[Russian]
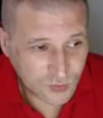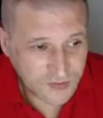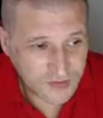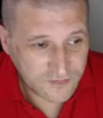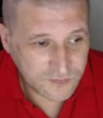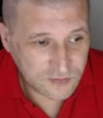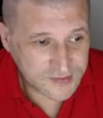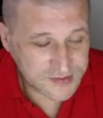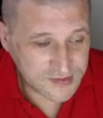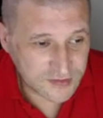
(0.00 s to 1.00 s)
другие
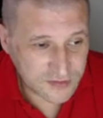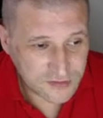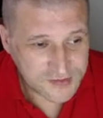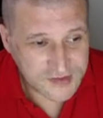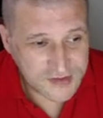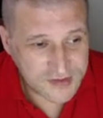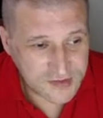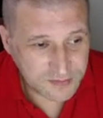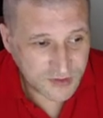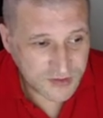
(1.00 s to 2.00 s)
функции. Что здесь
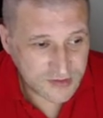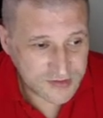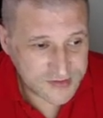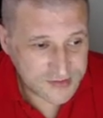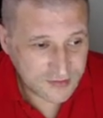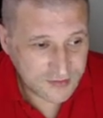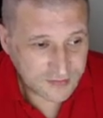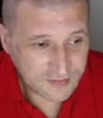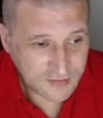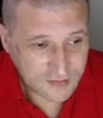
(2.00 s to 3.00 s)
есть?
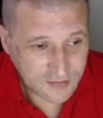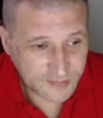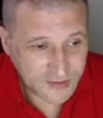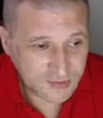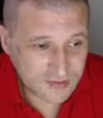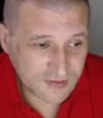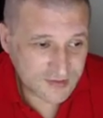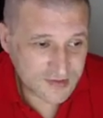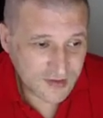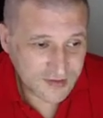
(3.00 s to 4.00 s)
Плейлисты, э, прямые
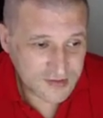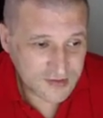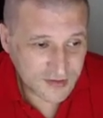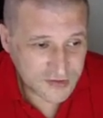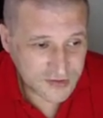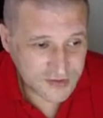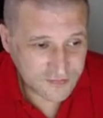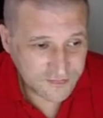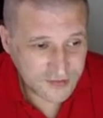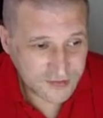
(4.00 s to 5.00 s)
трансляции, начать
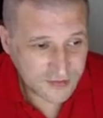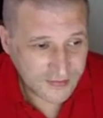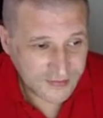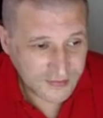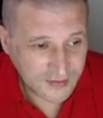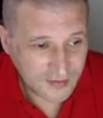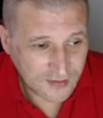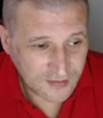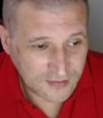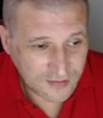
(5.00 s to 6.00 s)
эфир. Эфир
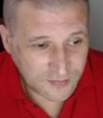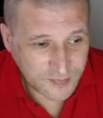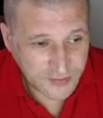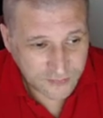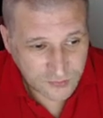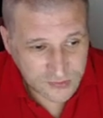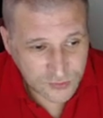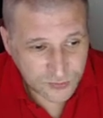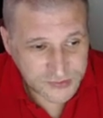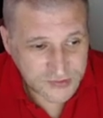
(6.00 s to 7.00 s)
Э, перевод
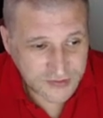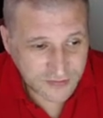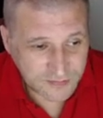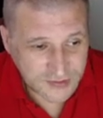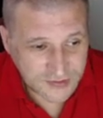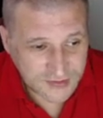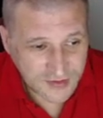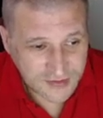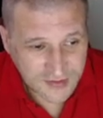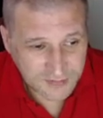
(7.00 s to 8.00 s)
субтитров
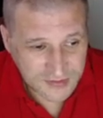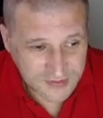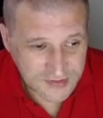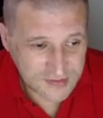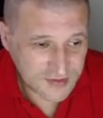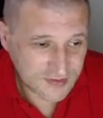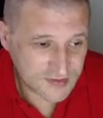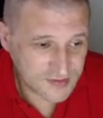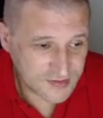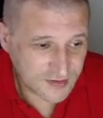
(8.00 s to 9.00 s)
метаданных,
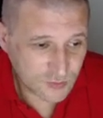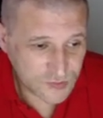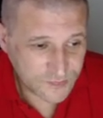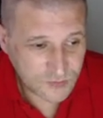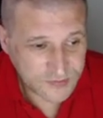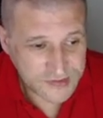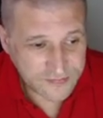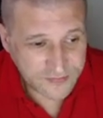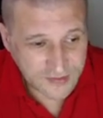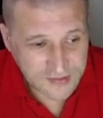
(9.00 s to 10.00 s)
монетизация, статус,
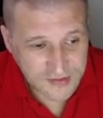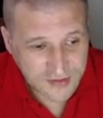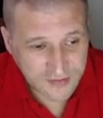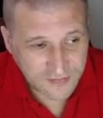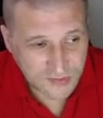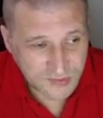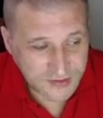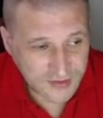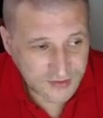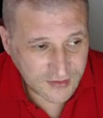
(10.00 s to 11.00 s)
функции, фонотека,
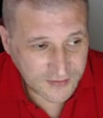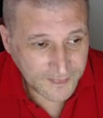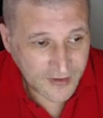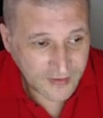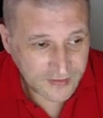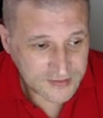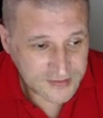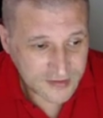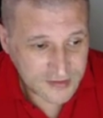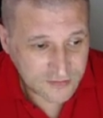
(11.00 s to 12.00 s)
оформление канала.
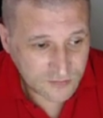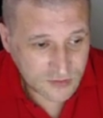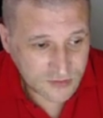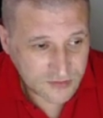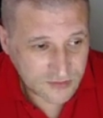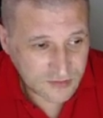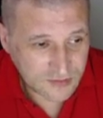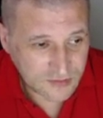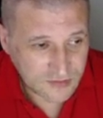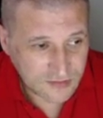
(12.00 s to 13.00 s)
Кстати, вот
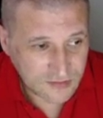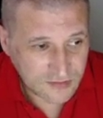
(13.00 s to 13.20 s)
э,